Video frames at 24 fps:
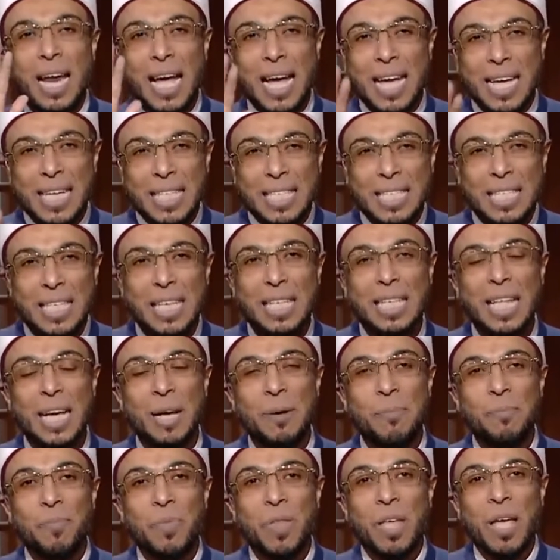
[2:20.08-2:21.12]
ركز
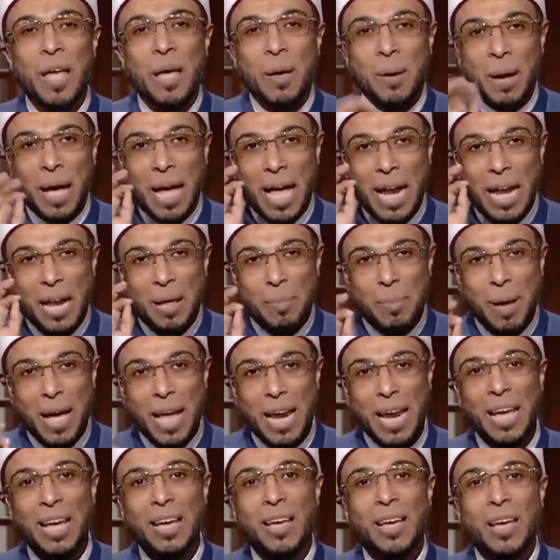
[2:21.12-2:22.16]
كده خلي
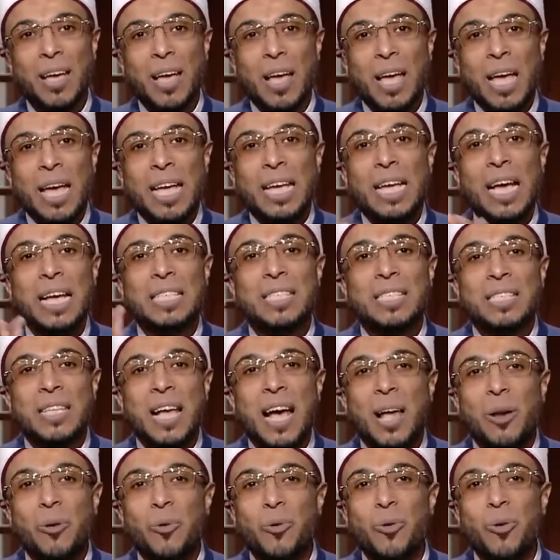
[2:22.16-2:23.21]
بالك
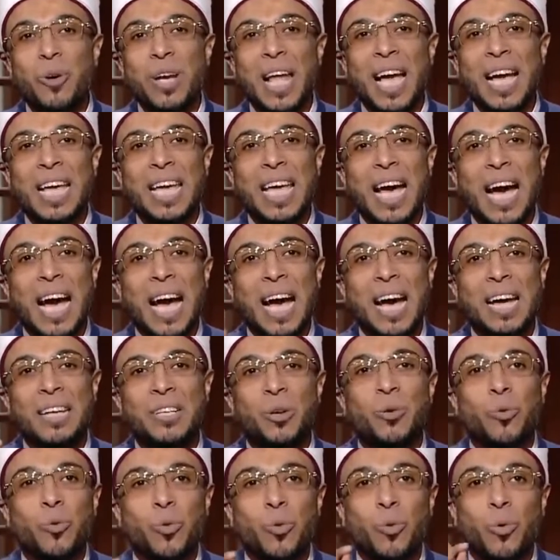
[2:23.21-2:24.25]
يسألونك عن
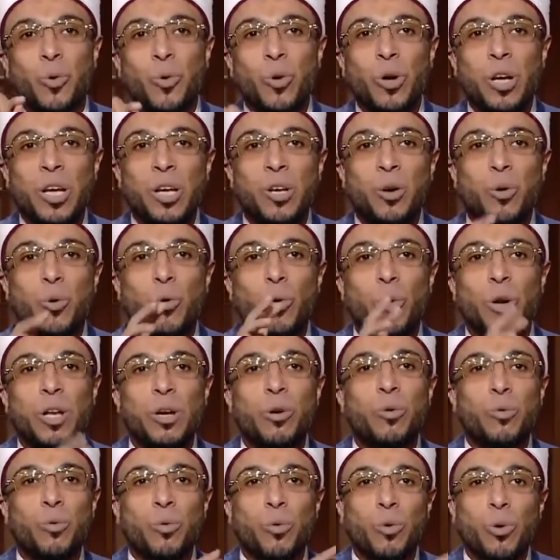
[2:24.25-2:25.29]
الروح قل
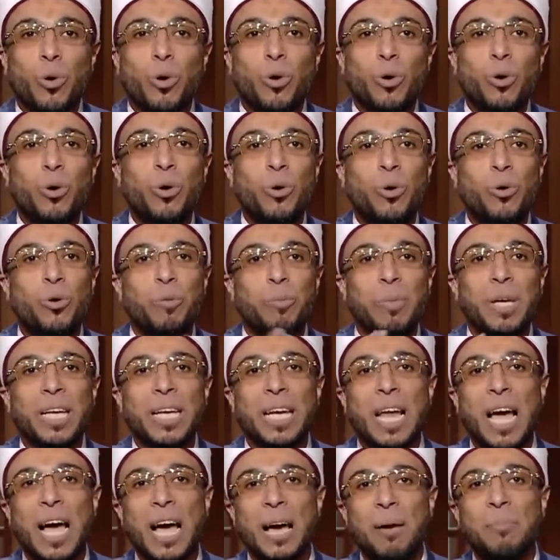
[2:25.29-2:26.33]
الروح
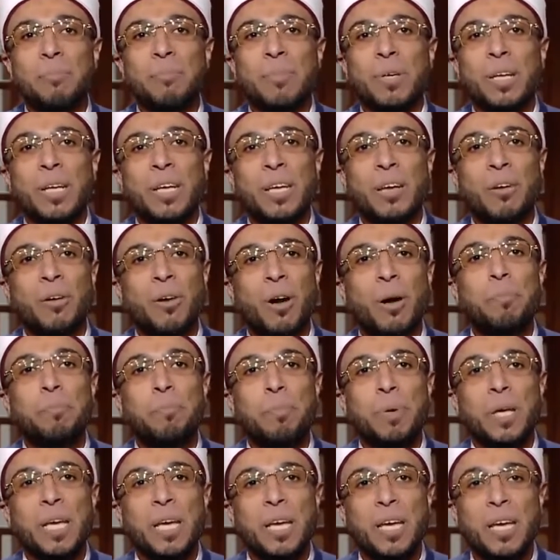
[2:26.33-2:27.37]
من أمر
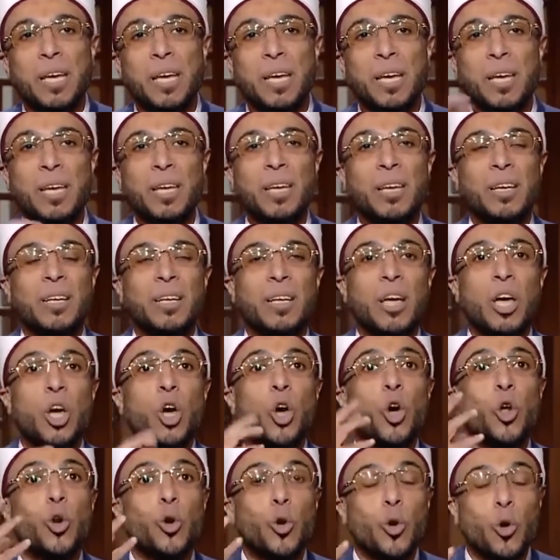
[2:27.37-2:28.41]
ربي
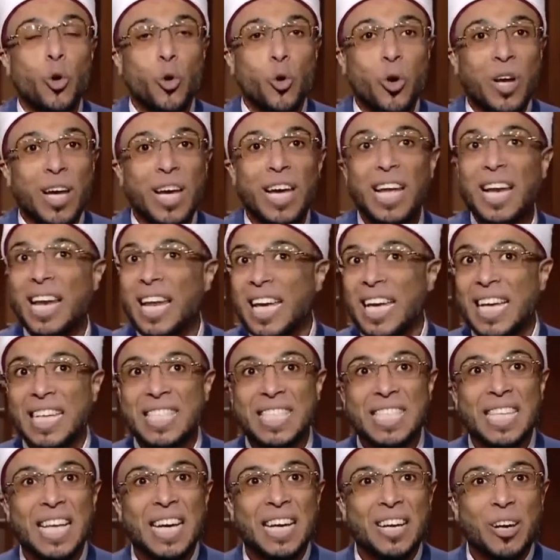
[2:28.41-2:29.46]
الروح اللي هي
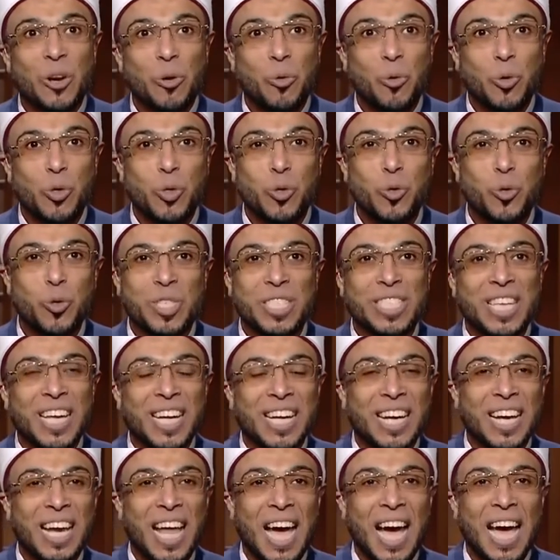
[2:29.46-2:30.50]
سر الوجود
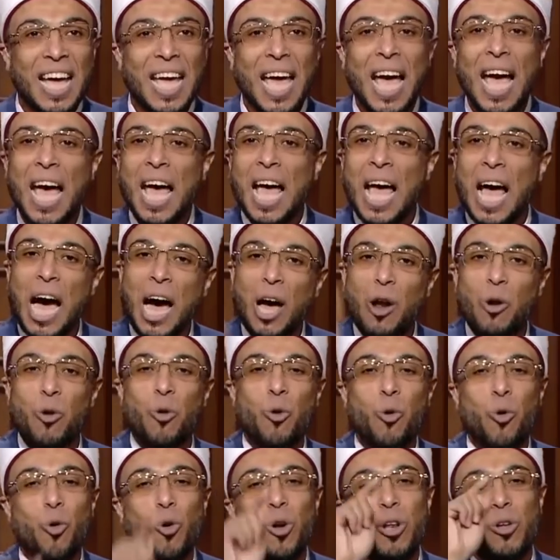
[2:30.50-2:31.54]
سر الحياة قال
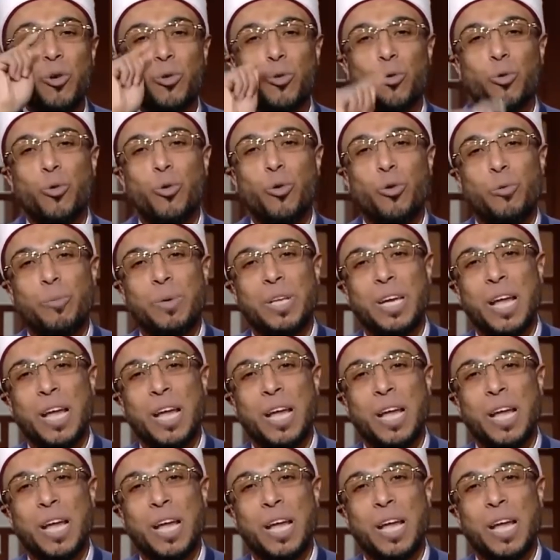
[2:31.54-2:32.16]
له قل الروح